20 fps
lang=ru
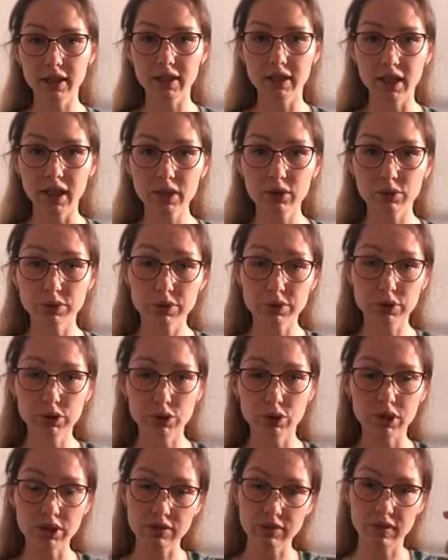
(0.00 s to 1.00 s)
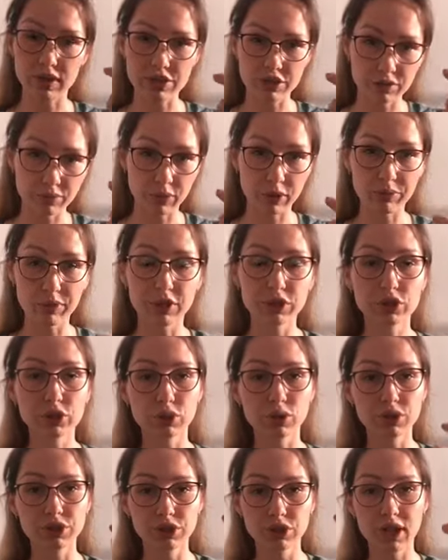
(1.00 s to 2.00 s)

да, то есть еще раз важный момент, что